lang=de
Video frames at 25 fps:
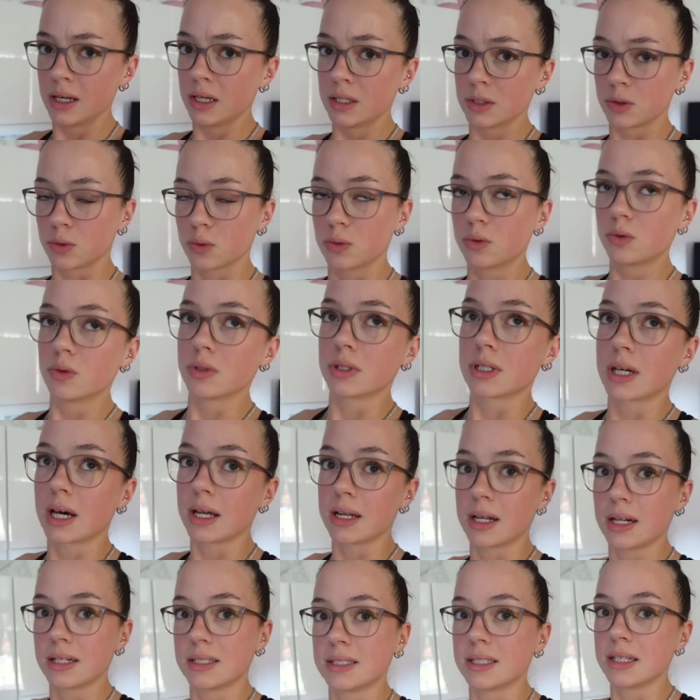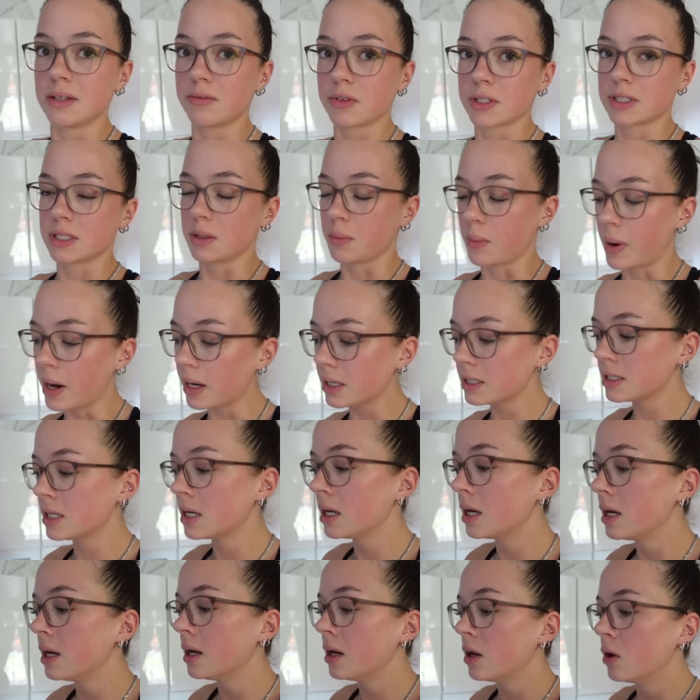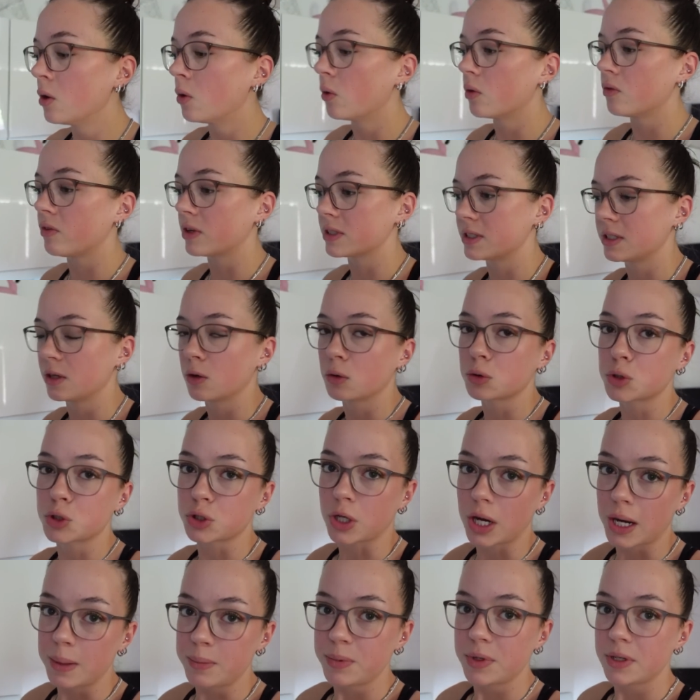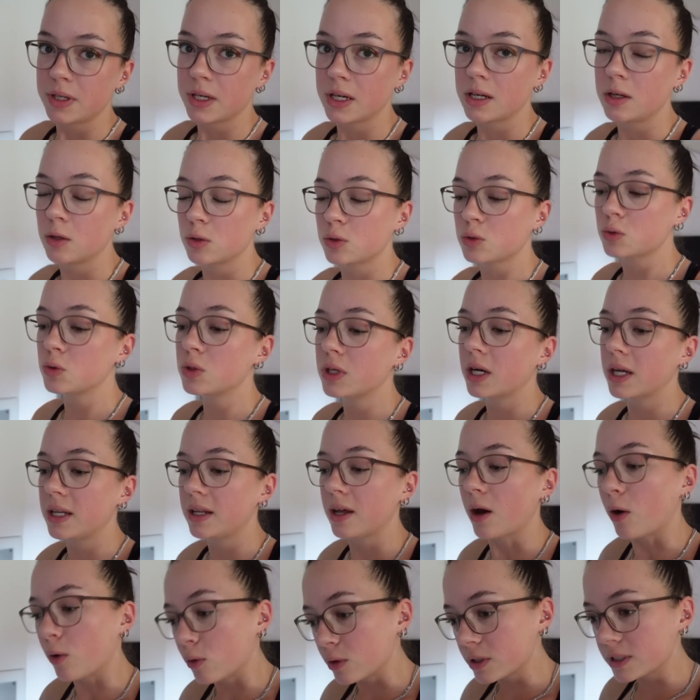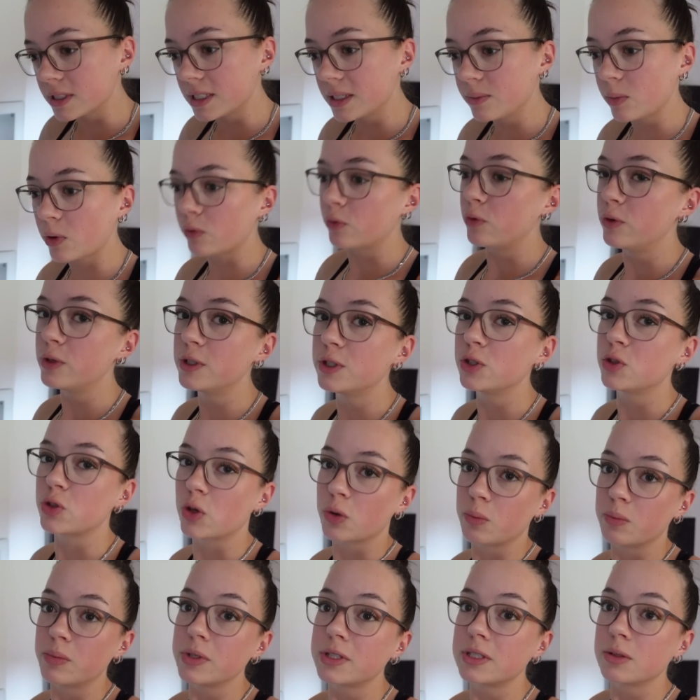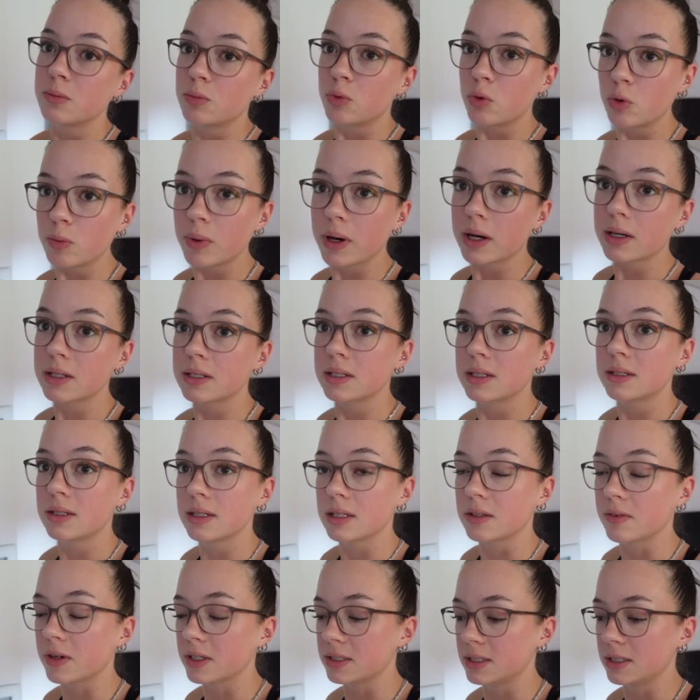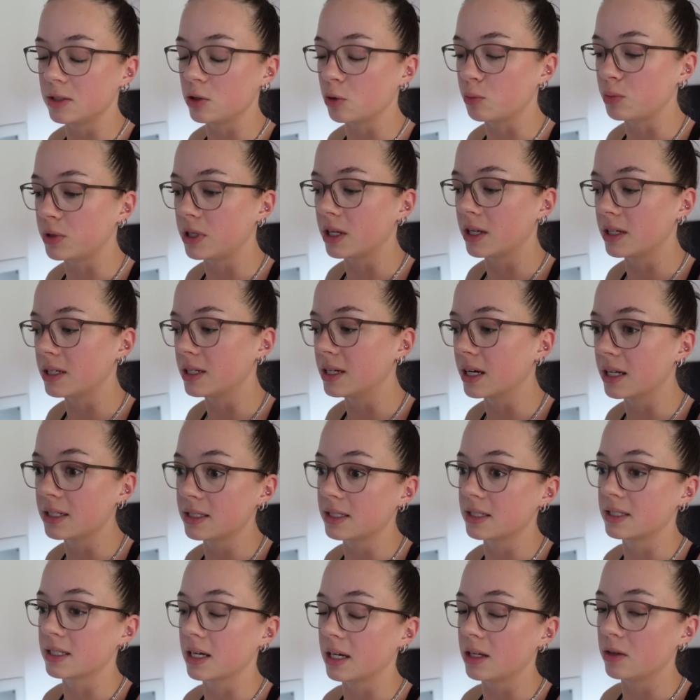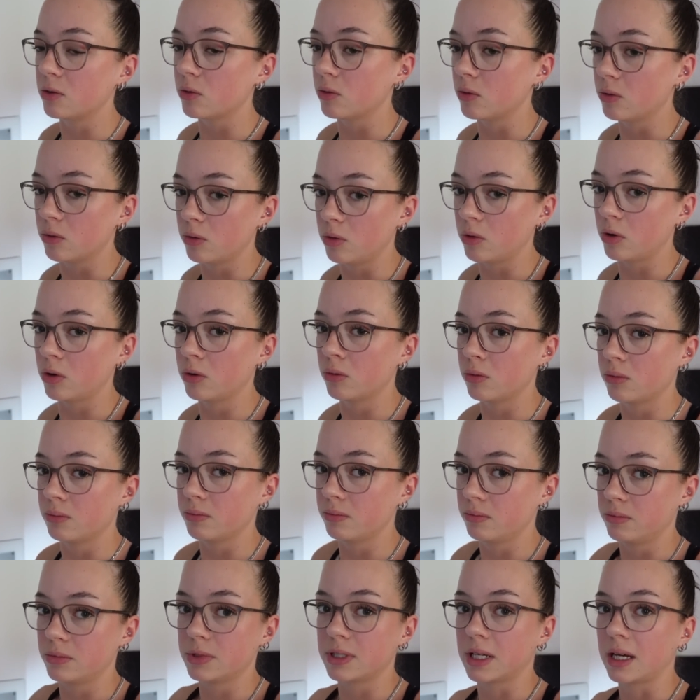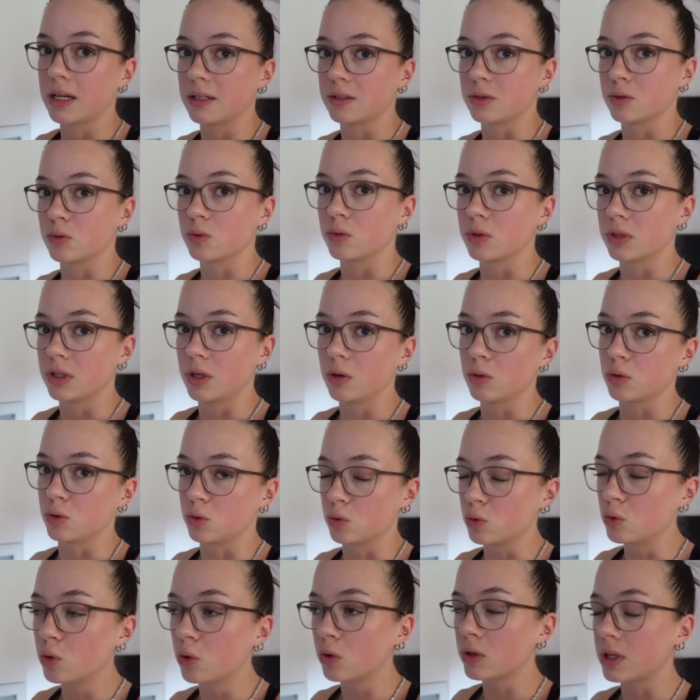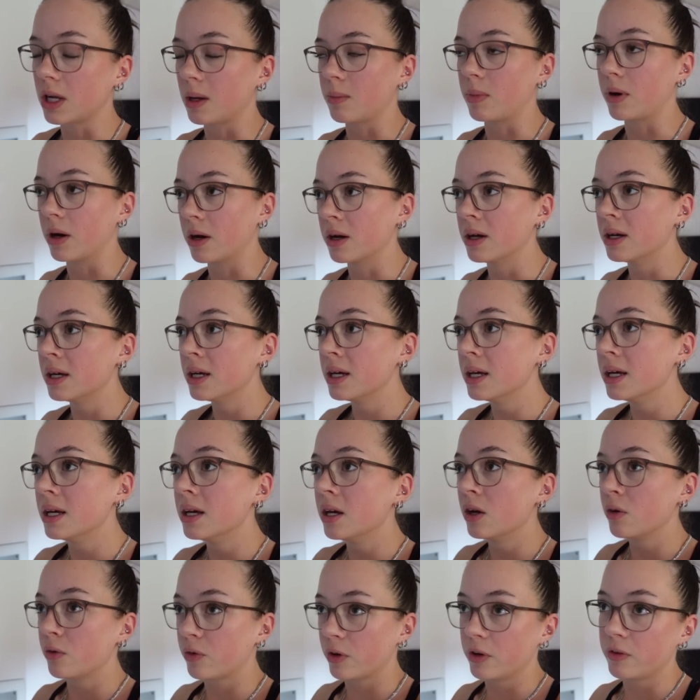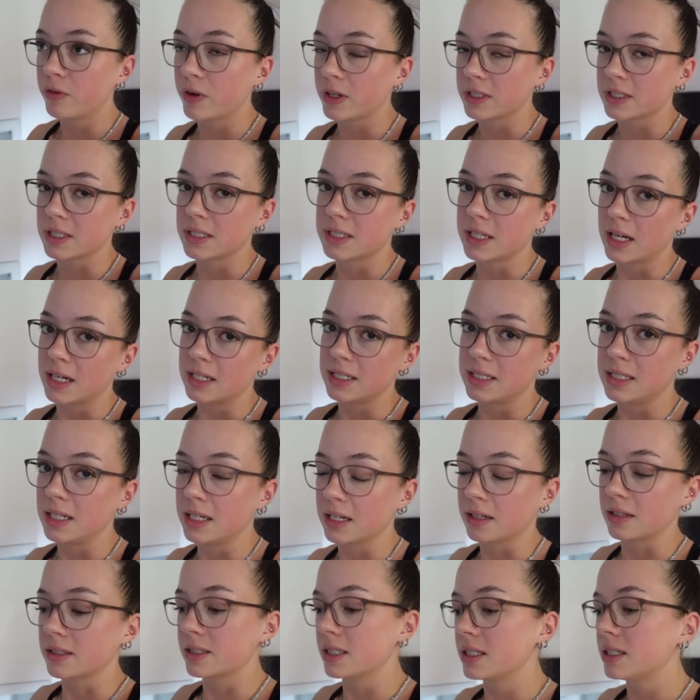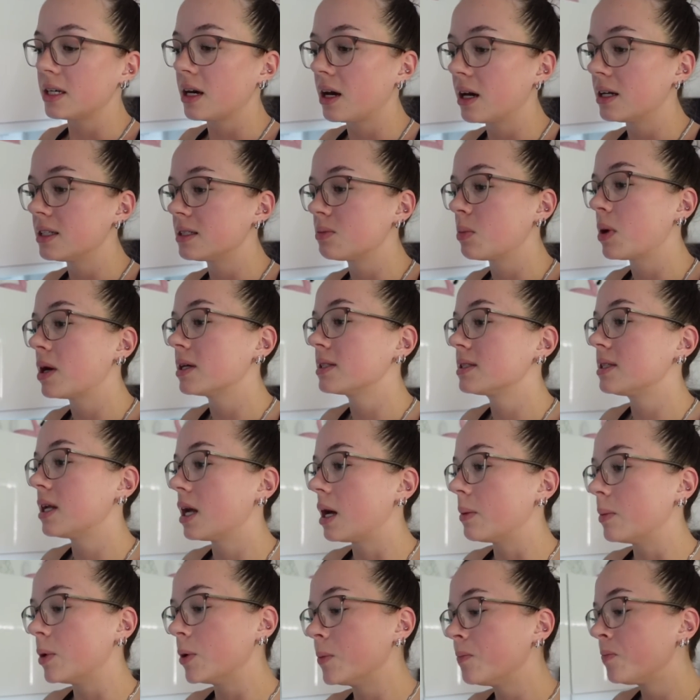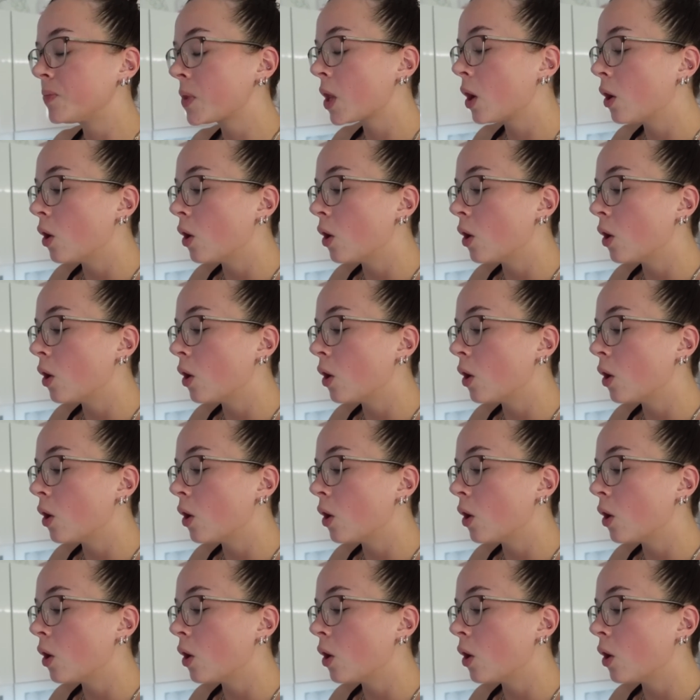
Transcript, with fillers: so, und kann halt sehen, was ihr macht. Und was ihr auch schreibt in der Klausur, kann der auch sehen und fühlt sich schon ein bisschen beobachtet. Ich weiß nicht, ob der die ganze Zeit ähm, so genau zuguckt, aber auf jeden Fall ist es halt deren Sicherheitsmaßnahme.